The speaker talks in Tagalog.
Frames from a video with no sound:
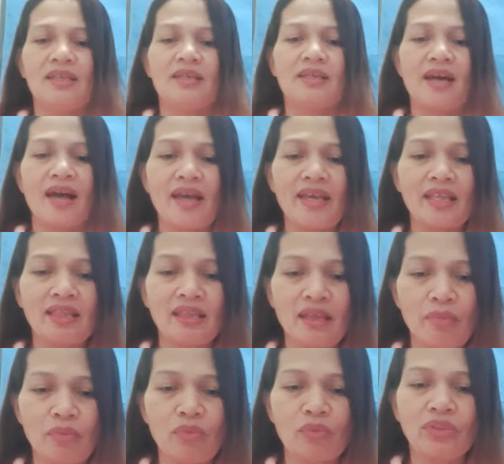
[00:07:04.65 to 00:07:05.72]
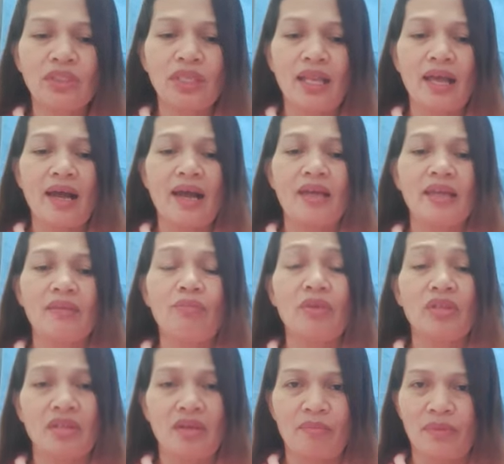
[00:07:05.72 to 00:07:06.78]
kahit na po sila ay
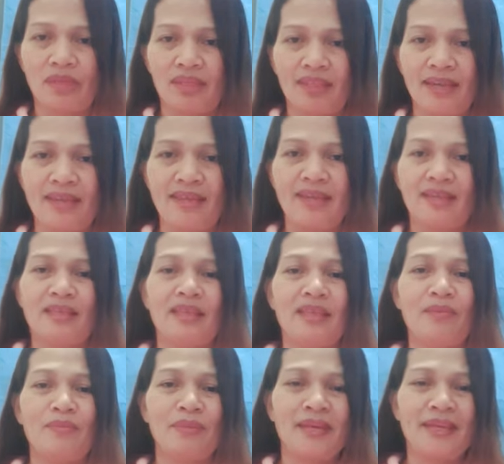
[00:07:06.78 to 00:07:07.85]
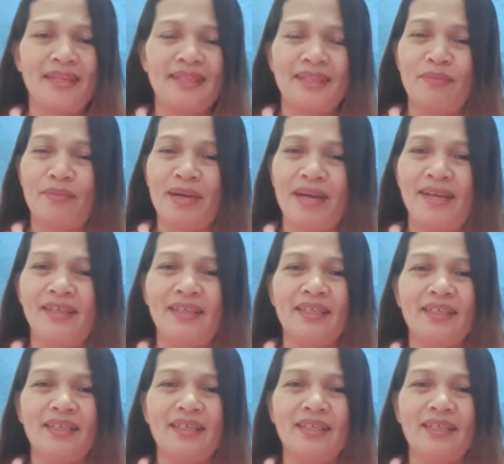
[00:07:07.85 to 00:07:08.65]
pinapatay. Amen, di ba?